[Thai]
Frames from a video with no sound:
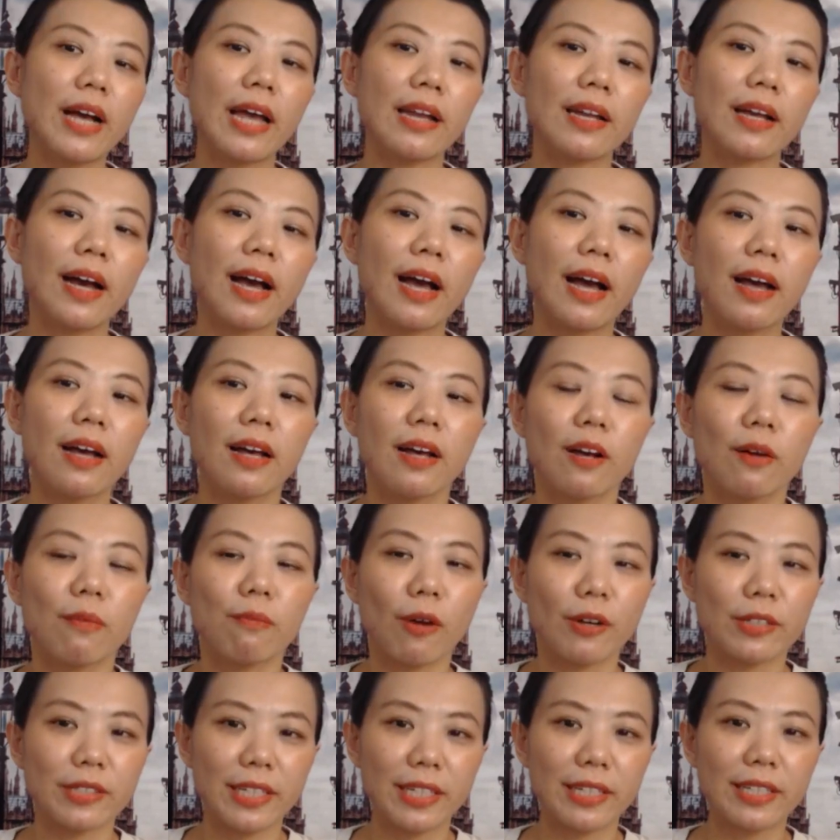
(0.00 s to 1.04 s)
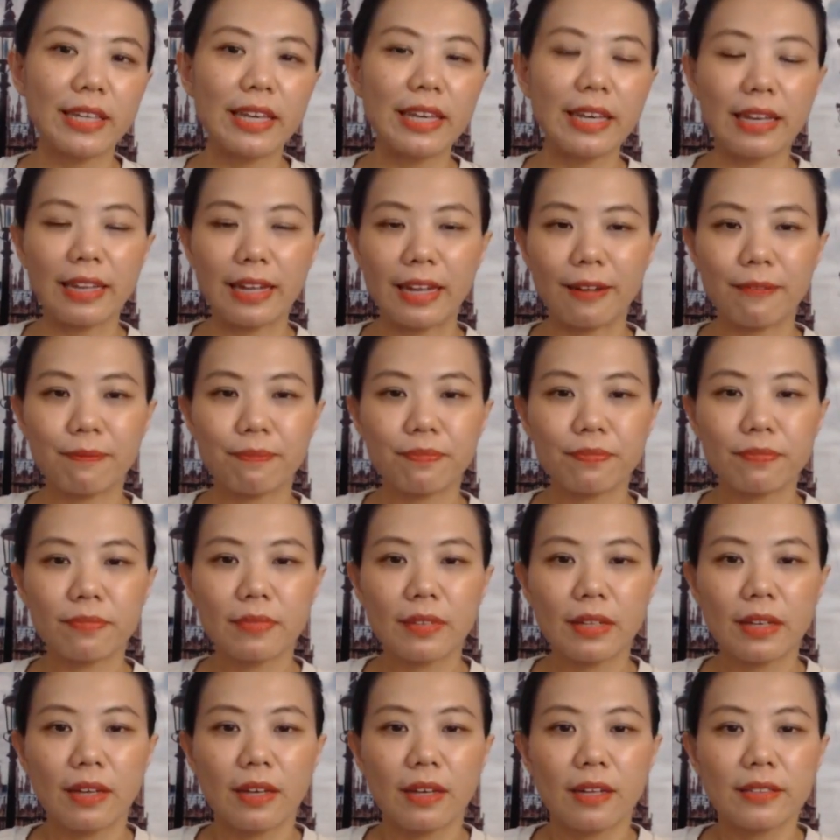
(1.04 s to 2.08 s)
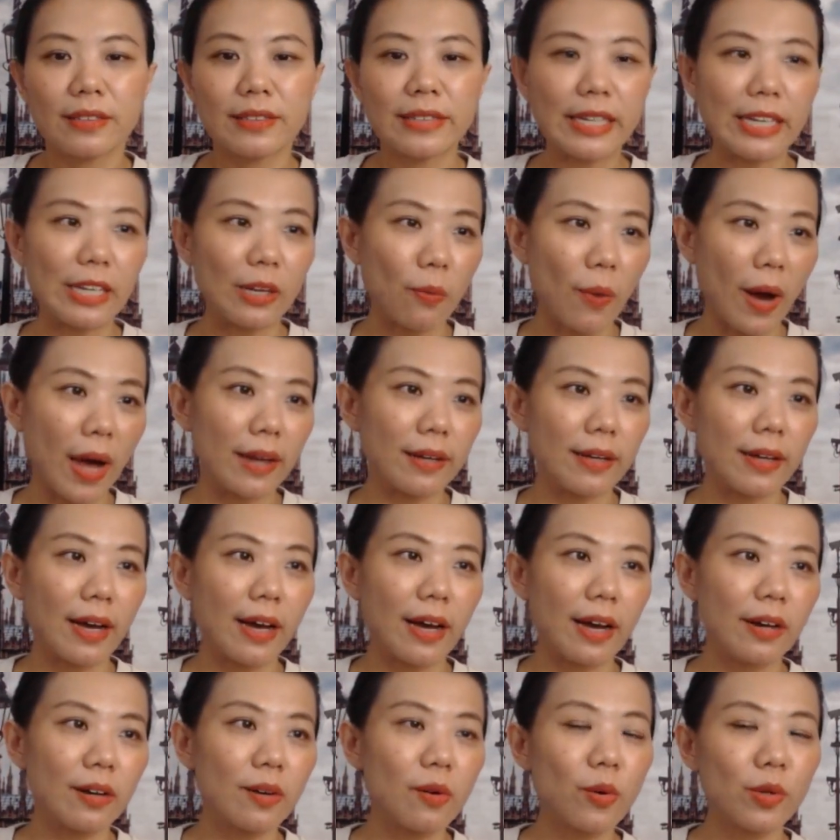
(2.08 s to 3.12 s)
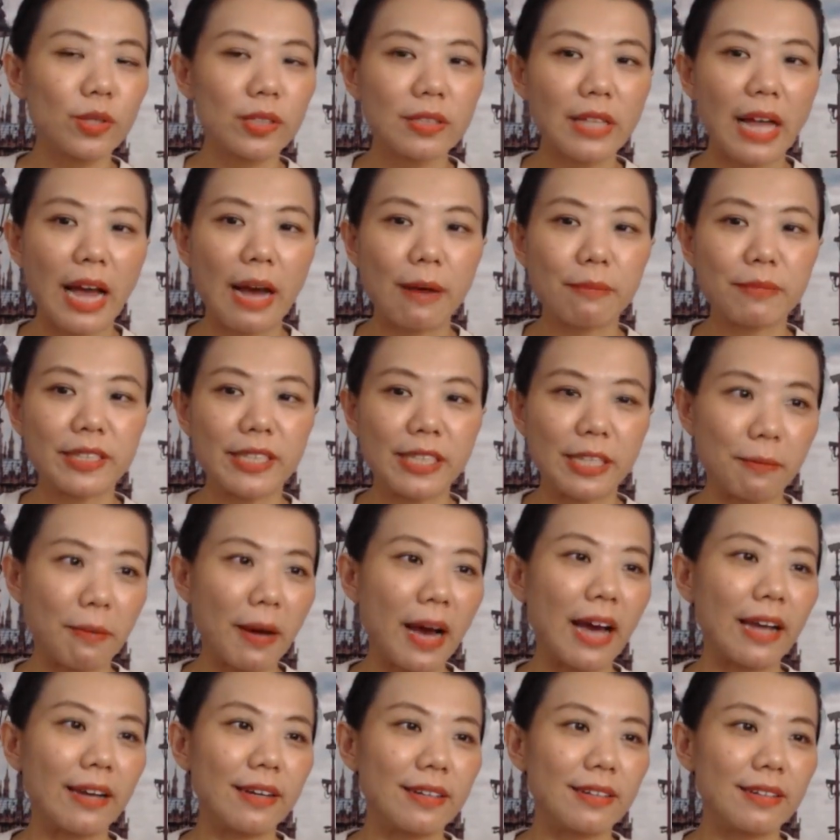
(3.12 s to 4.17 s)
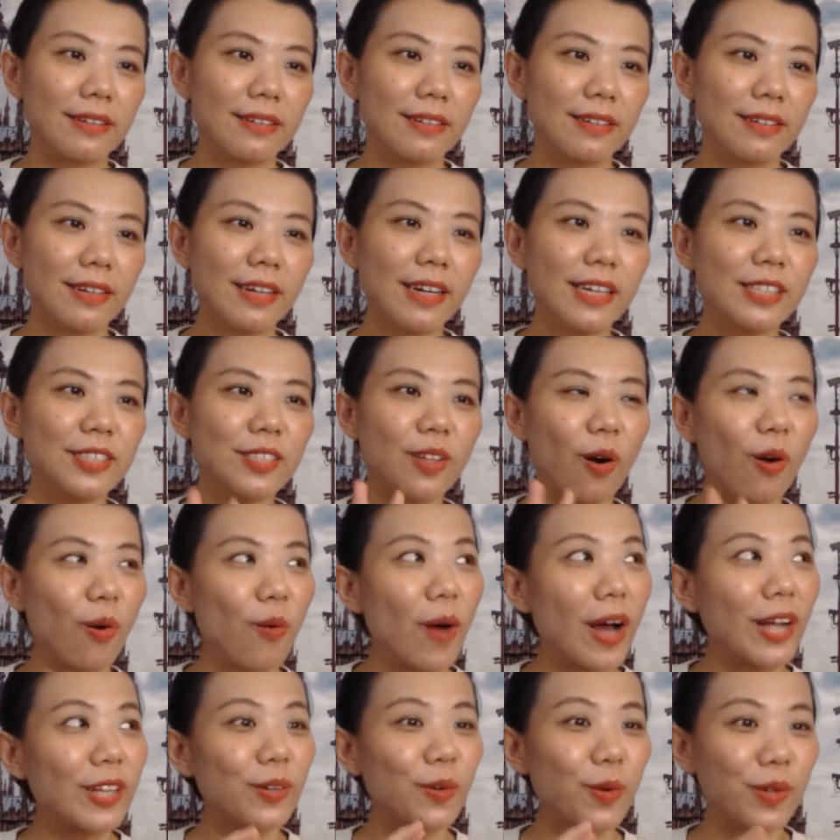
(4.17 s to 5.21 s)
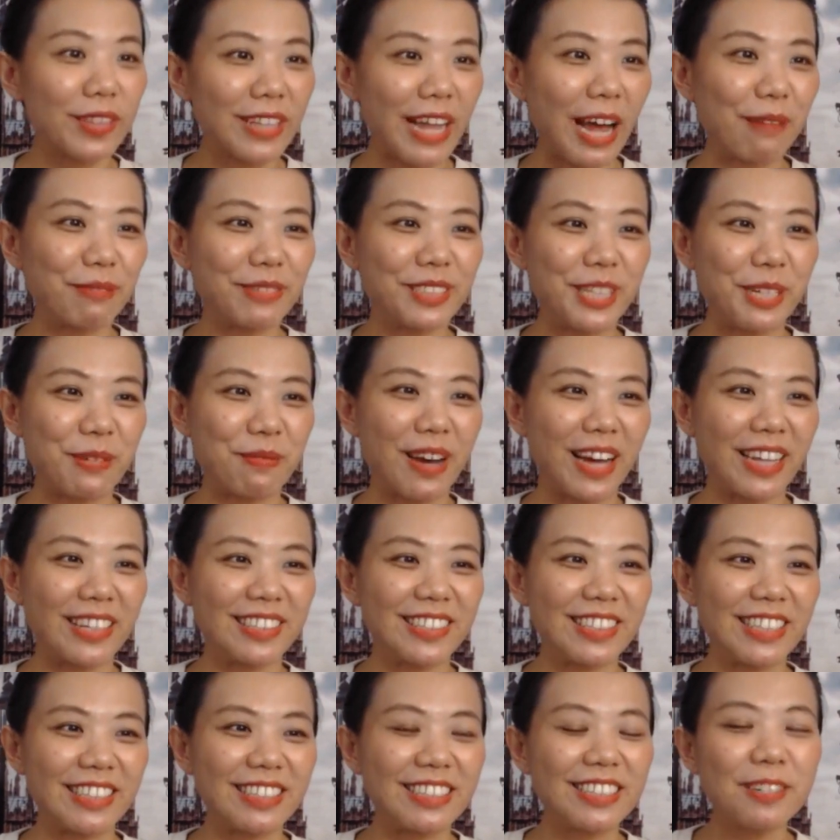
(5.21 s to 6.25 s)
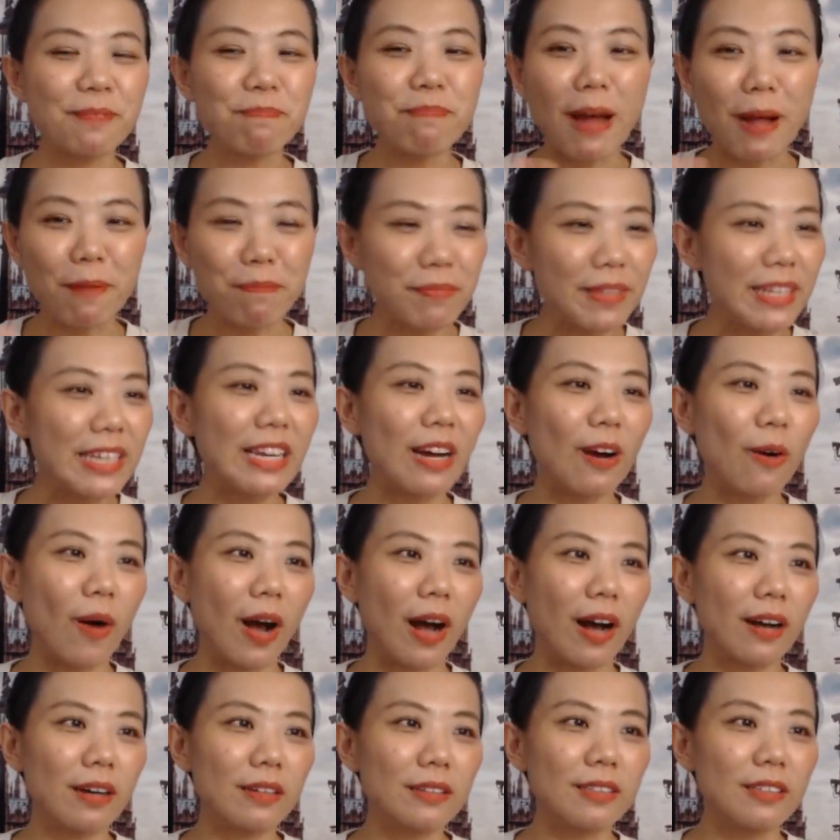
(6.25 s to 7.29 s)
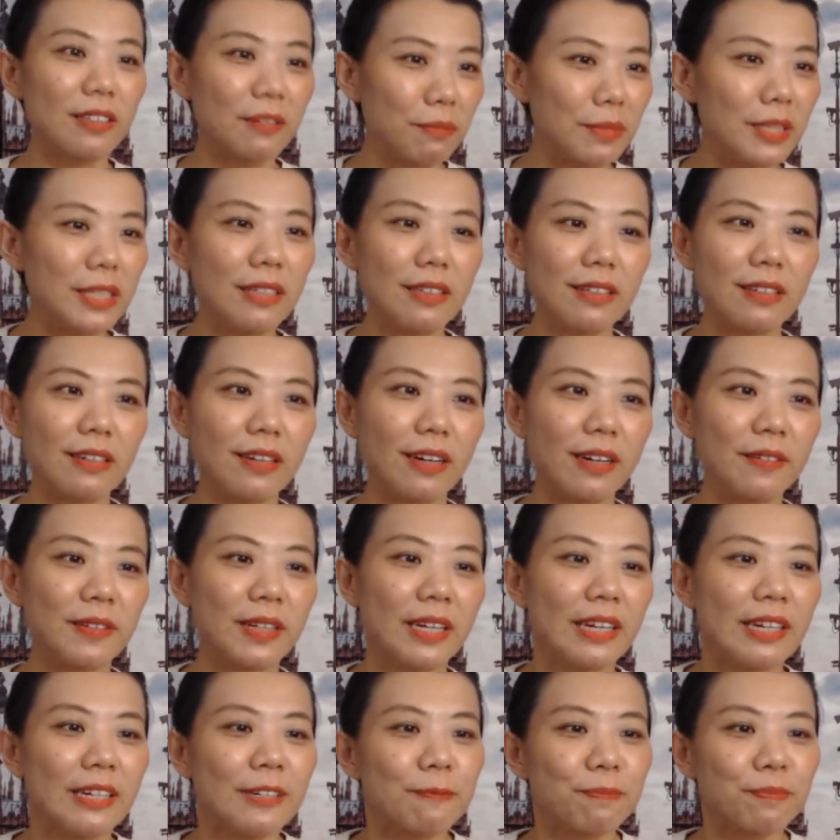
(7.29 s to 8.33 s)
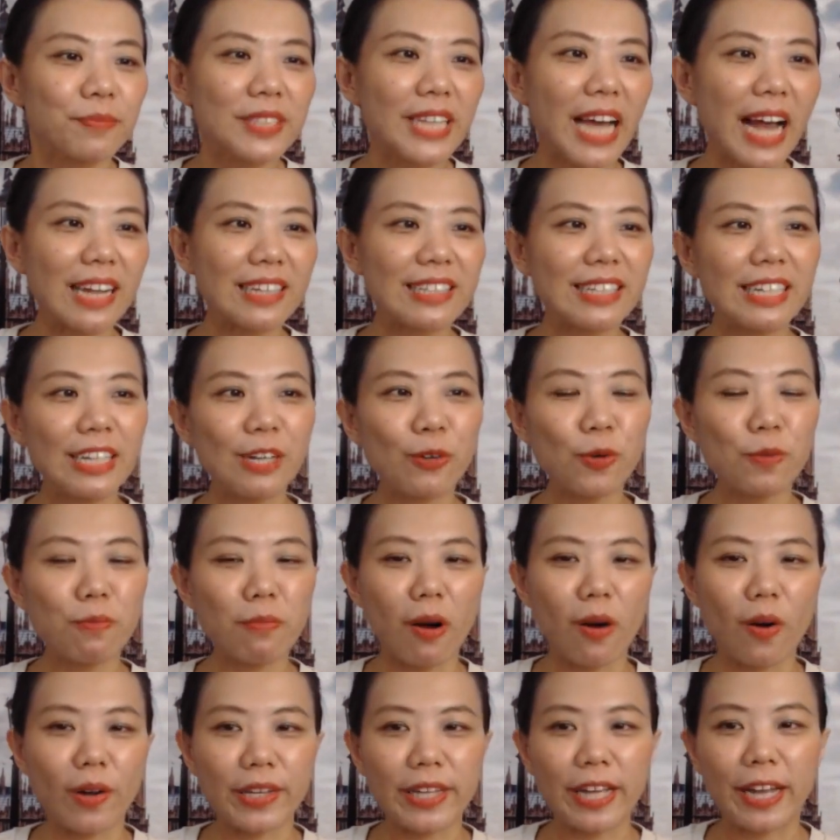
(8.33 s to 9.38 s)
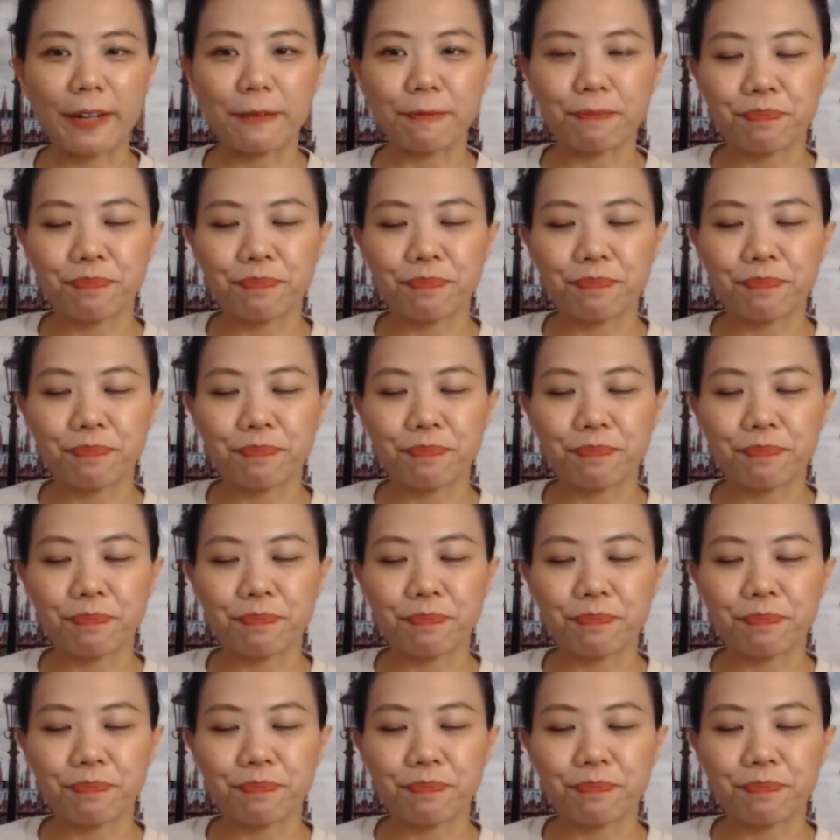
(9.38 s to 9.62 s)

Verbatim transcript: นนะคะหมอแจ็คกี้เนี่ยสี่วันนะคะคนตามสี่พันเอ้ยสองวันคนตามสี่พันสี่คือแป๊บเดียวอ่ะถึงหมื่นเลยจากที่คุณหมอเนี่ย